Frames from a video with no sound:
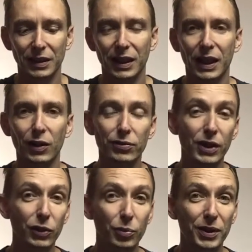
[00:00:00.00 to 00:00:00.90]
Un enfant
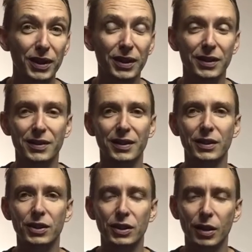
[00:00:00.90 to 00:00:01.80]
adopté,
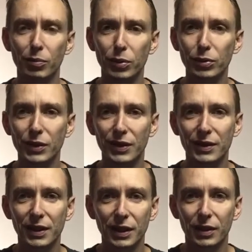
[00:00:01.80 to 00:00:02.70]
j'aime beaucoup cette
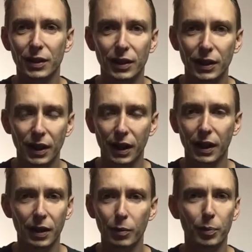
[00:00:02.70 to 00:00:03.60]
idée euh, et
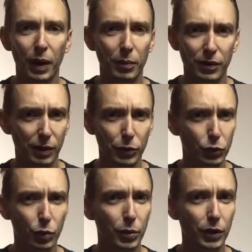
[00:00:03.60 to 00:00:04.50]
elle me permet vraiment de
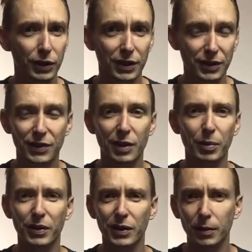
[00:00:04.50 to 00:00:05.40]
comprendre qu'est-ce qui s'est
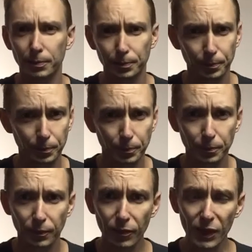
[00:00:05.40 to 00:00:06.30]
passé.
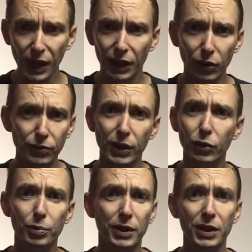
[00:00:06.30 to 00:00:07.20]
Un enfant
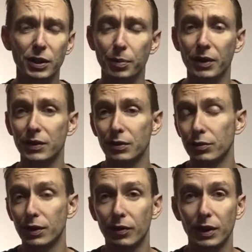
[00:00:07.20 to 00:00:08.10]
adopté, je ne sais pas si
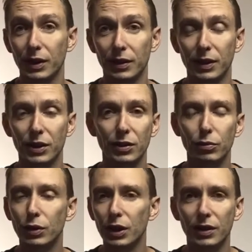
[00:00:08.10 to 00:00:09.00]
vous avez
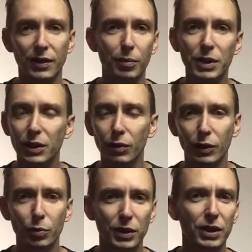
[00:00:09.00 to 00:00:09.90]
eu des amis qui ont
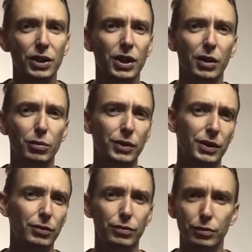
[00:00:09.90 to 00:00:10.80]
adopté déjà ou
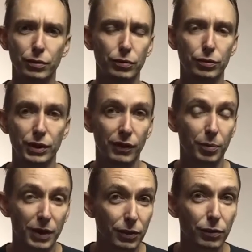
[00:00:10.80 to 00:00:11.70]
si vous, avez
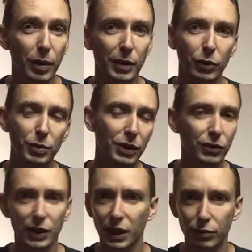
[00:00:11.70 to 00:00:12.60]
peut-être vous-même adopté, dans
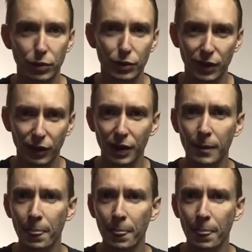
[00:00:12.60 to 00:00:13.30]
ce cas-là, vous le savez.